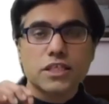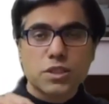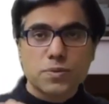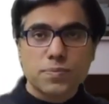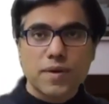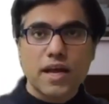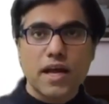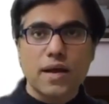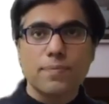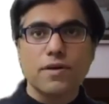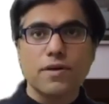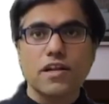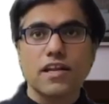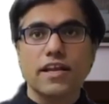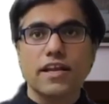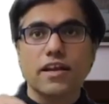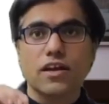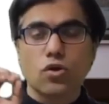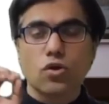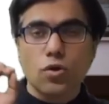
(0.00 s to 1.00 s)
इस पे आप
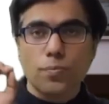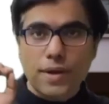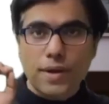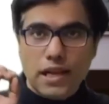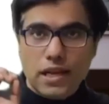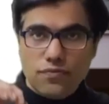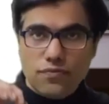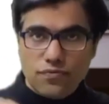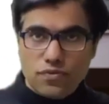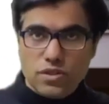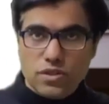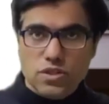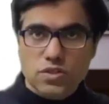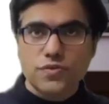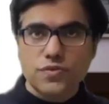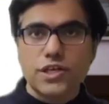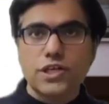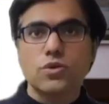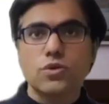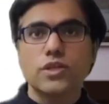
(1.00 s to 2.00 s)
क्लिक करो पहले
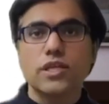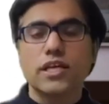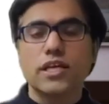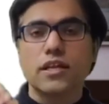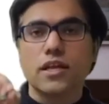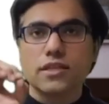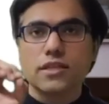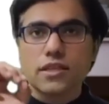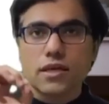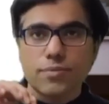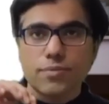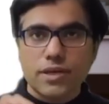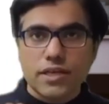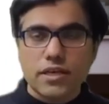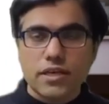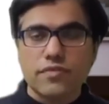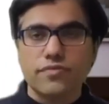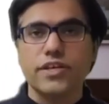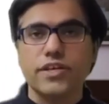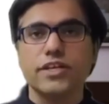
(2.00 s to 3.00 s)
फर्स्ट वीडियो देखना तभी
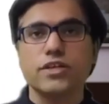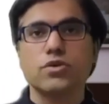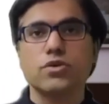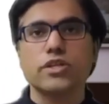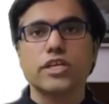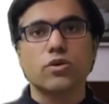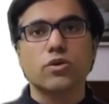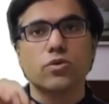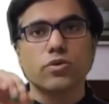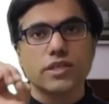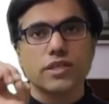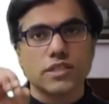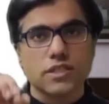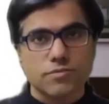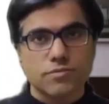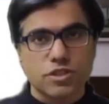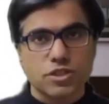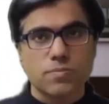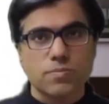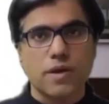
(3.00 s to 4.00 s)
ये वीडियो देखोगे
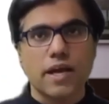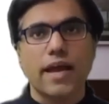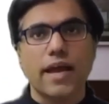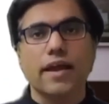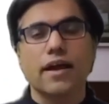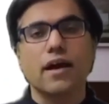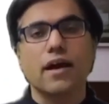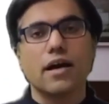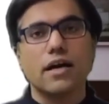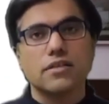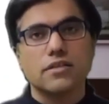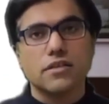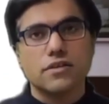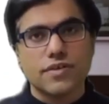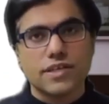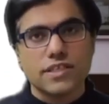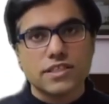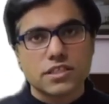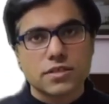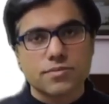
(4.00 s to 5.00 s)
समझ में आएगा
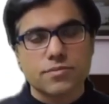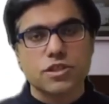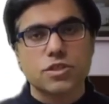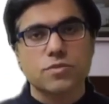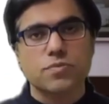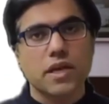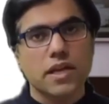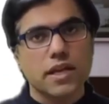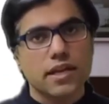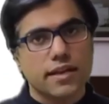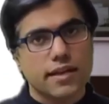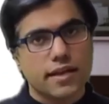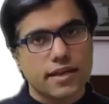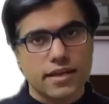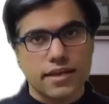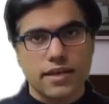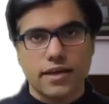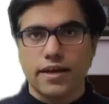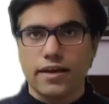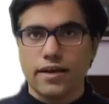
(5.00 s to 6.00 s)
अदरवाइज समझ में
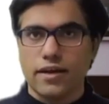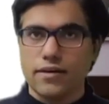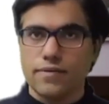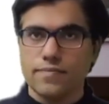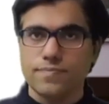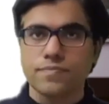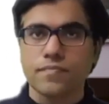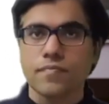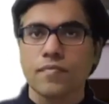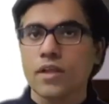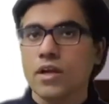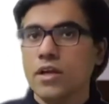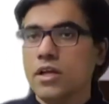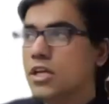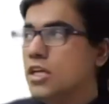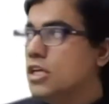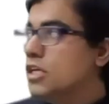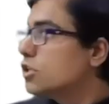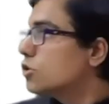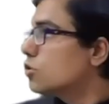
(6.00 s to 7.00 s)
नहीं आएगा
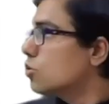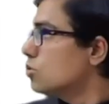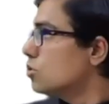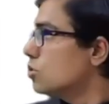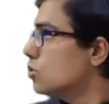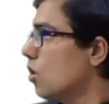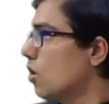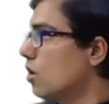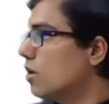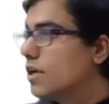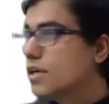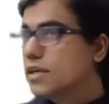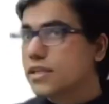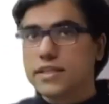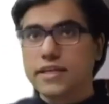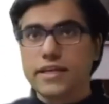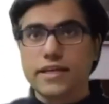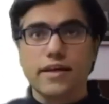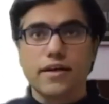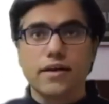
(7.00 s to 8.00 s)
तो सॉल्व
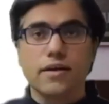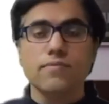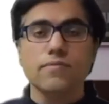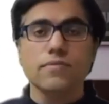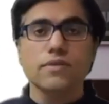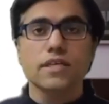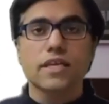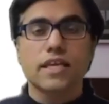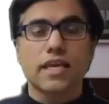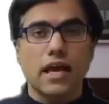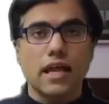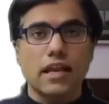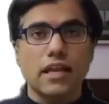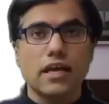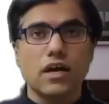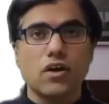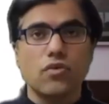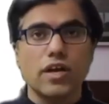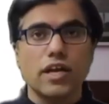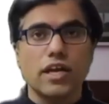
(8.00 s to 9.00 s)
करते हैं हम क्या
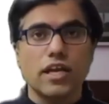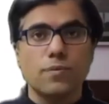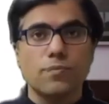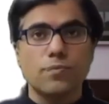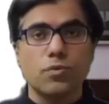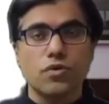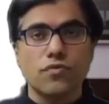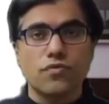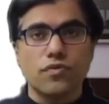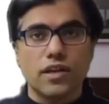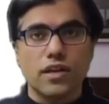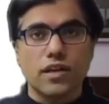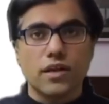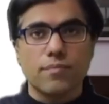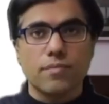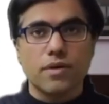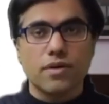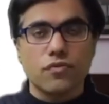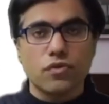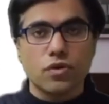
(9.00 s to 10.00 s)
लिखा हुआ है इनपुट वन
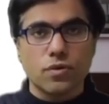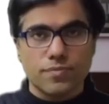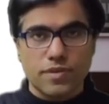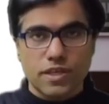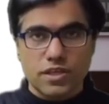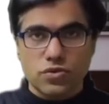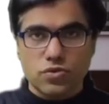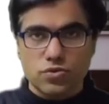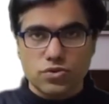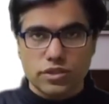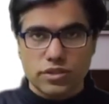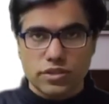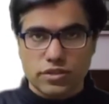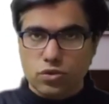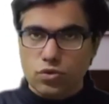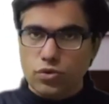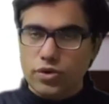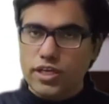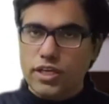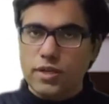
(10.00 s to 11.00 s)
नंबर फ्रॉम द यूजर
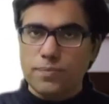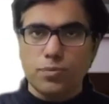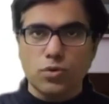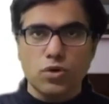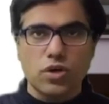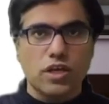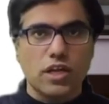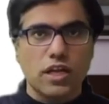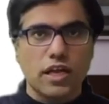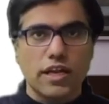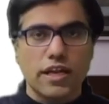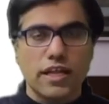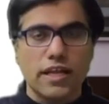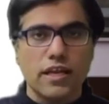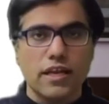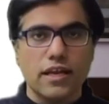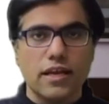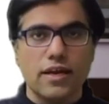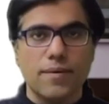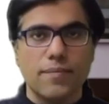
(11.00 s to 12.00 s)
तो इनपुट कराने
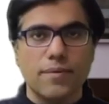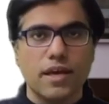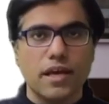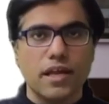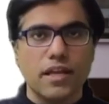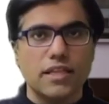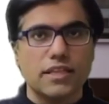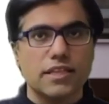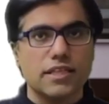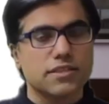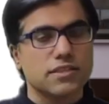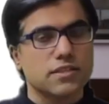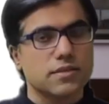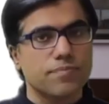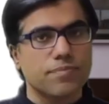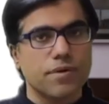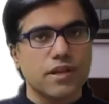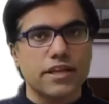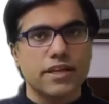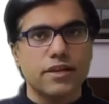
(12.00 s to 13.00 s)
के लिए हम क्या लिखते हैं
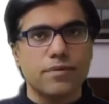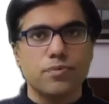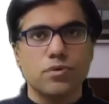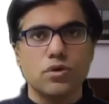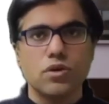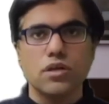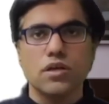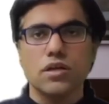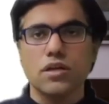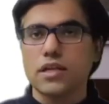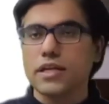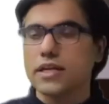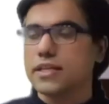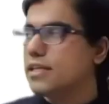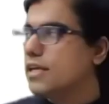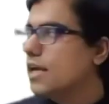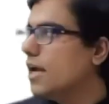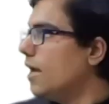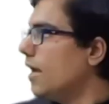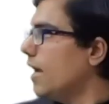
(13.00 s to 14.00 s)
सिंपल इनपुट
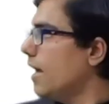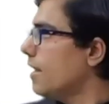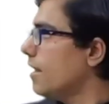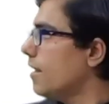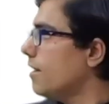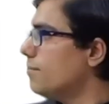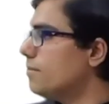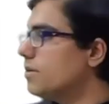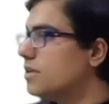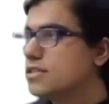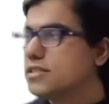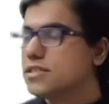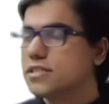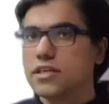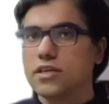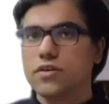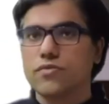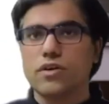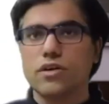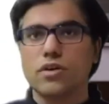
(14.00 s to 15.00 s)
लिख दिया एन एम इज
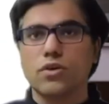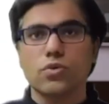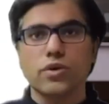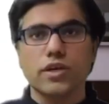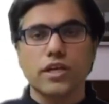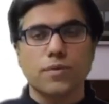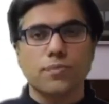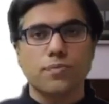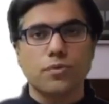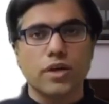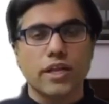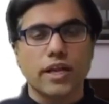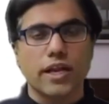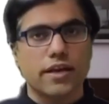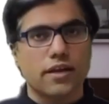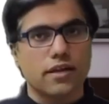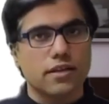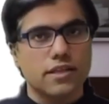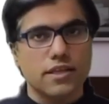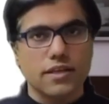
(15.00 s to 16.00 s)
इक्वल टू इनपुट
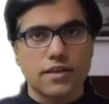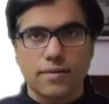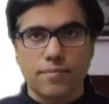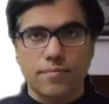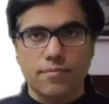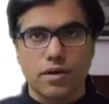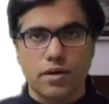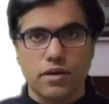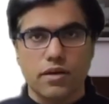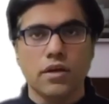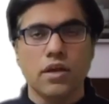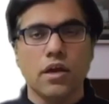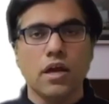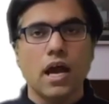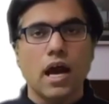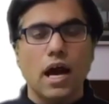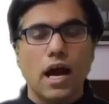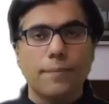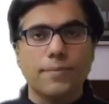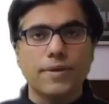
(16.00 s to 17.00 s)
एंटर दी नंबर
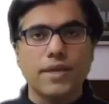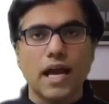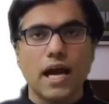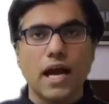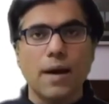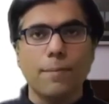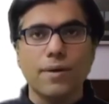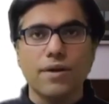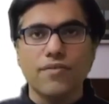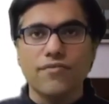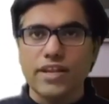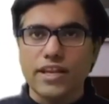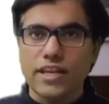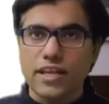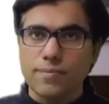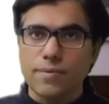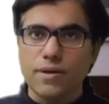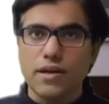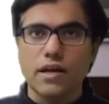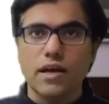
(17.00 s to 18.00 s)
अब यहां पर
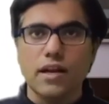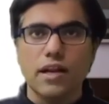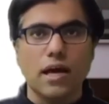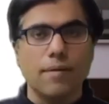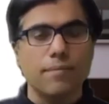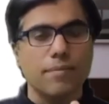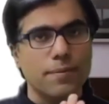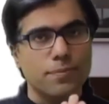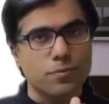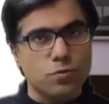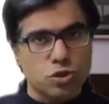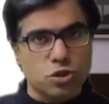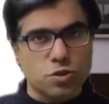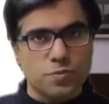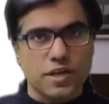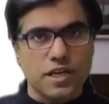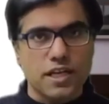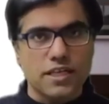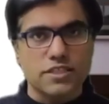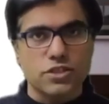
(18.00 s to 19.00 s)
वेरिएबल का नाम आप कुछ
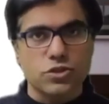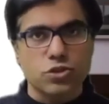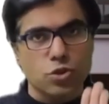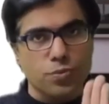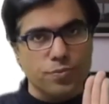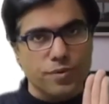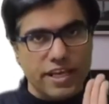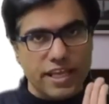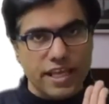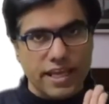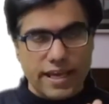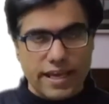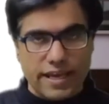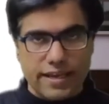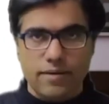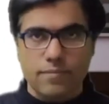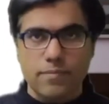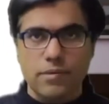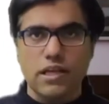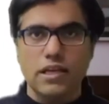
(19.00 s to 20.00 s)
भी ले सकते हो मैंने
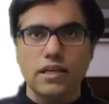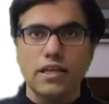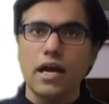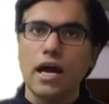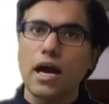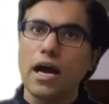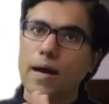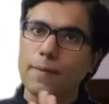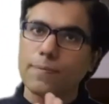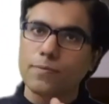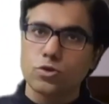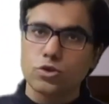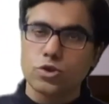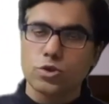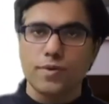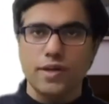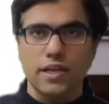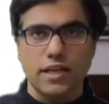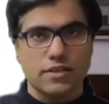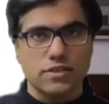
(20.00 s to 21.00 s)
एन एम ले लिया आप
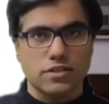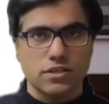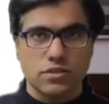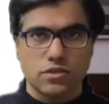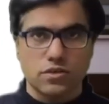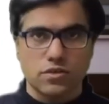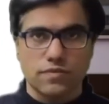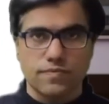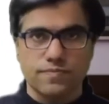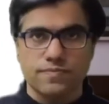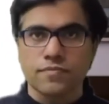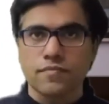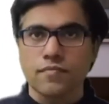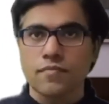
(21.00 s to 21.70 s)
कुछ भी लिख सकते हो